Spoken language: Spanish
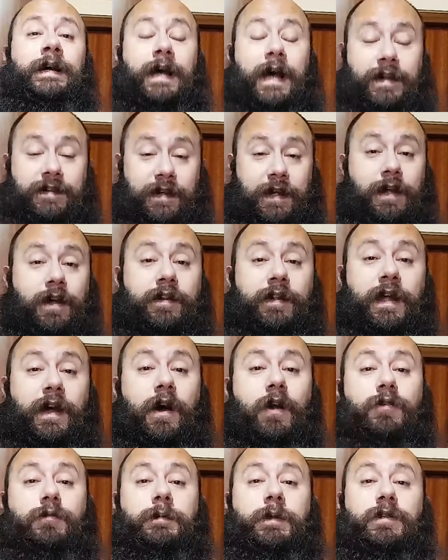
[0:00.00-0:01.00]
Así que ya os
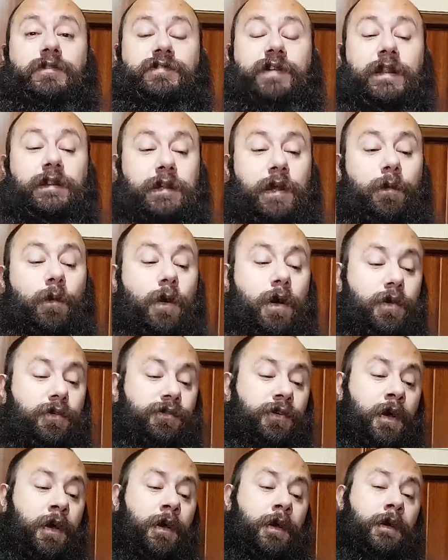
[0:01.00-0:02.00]
digo, los vídeos
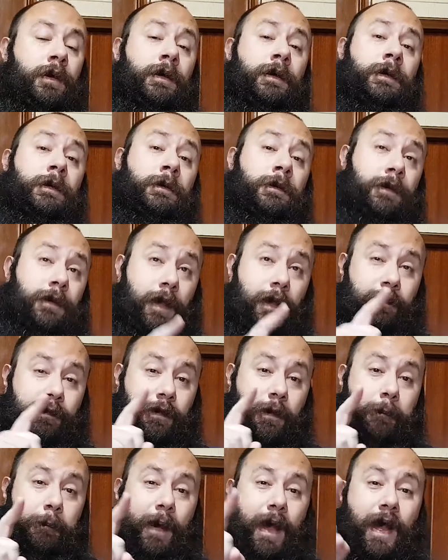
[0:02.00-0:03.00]
antiguos, que
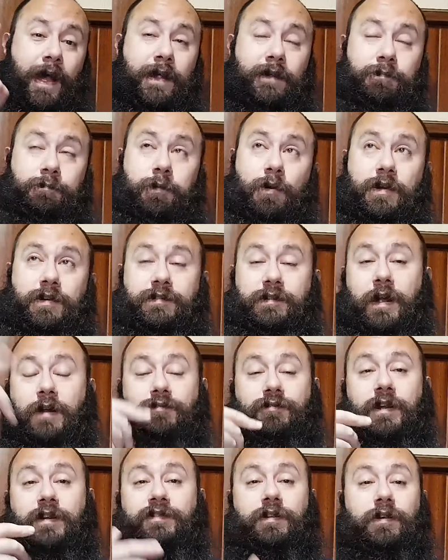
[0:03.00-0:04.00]
sepáis pues que
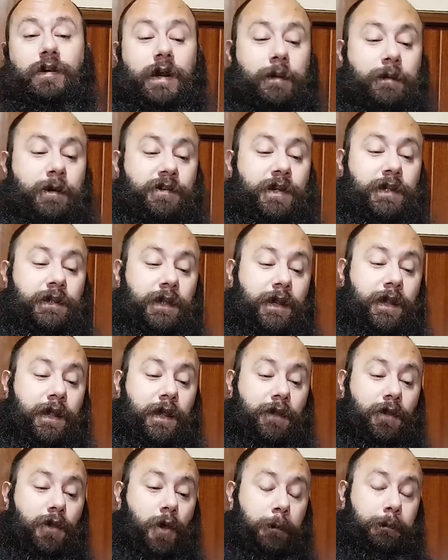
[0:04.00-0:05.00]
los que han sido grabados antes
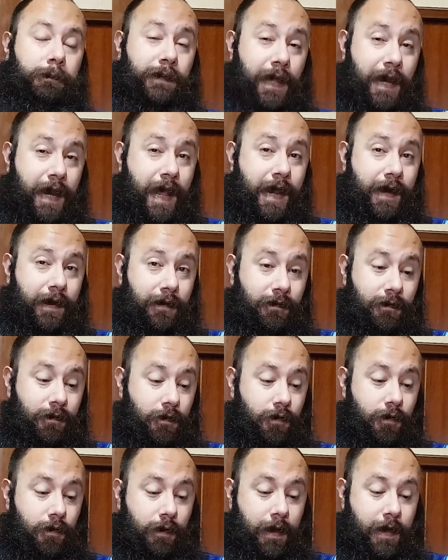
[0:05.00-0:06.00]
de que yo obtener
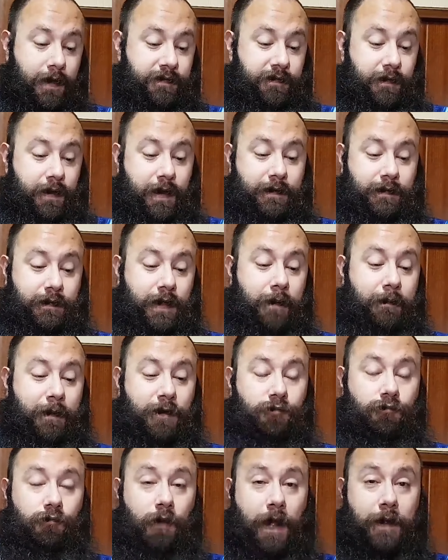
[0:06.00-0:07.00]
lo que es esta
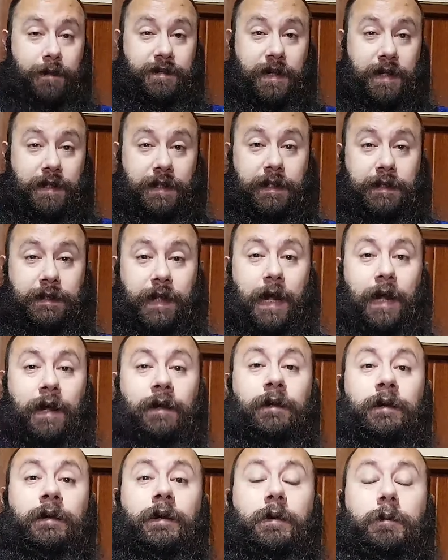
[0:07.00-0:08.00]
báscula chiquitita,
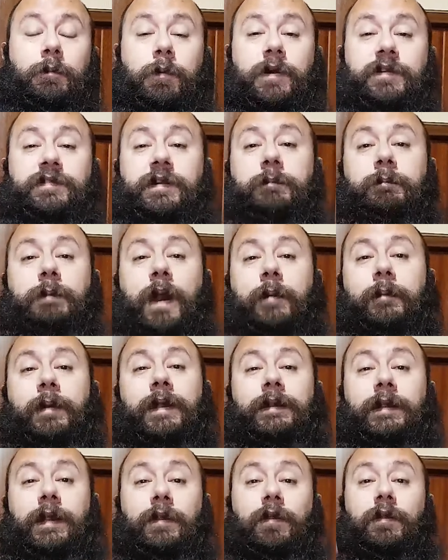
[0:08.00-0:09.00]
pues
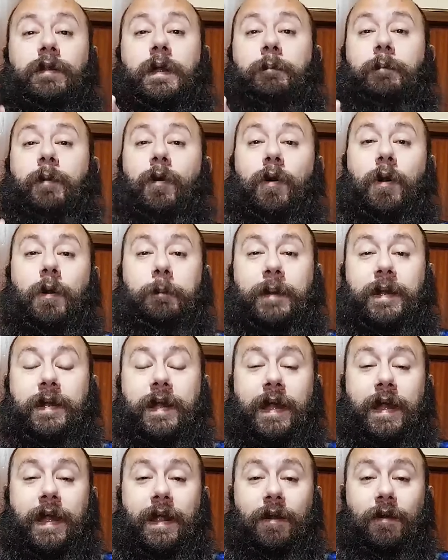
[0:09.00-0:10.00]
simplemente donde pongo
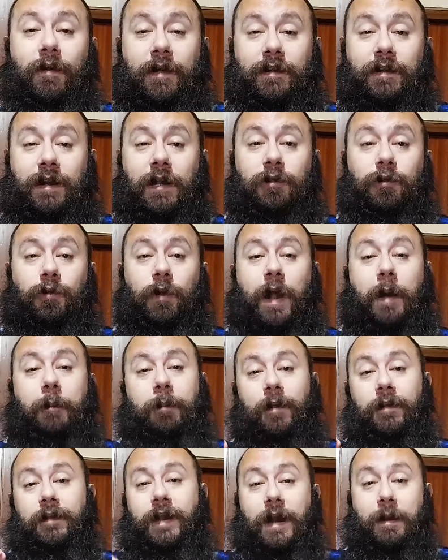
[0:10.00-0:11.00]
el, lo que es la altura
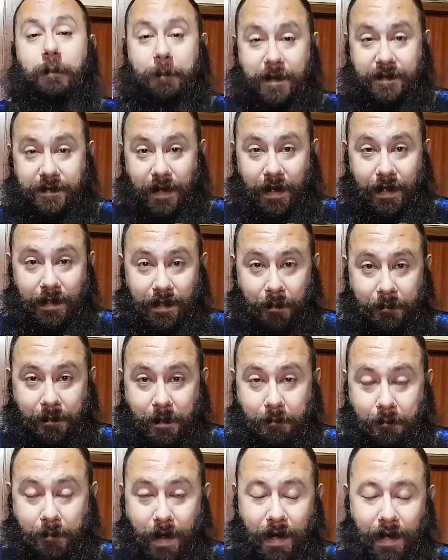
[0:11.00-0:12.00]
pondré el pesaje
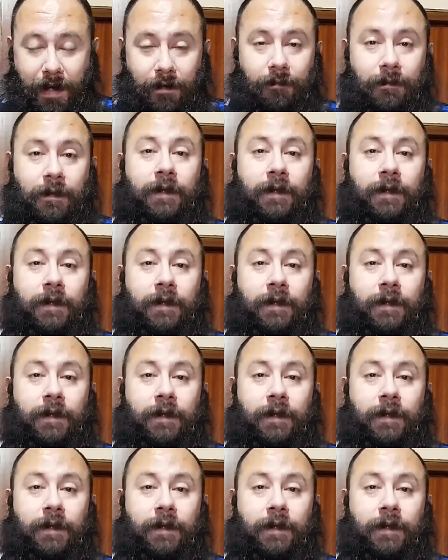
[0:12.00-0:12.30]
también, ¿vale?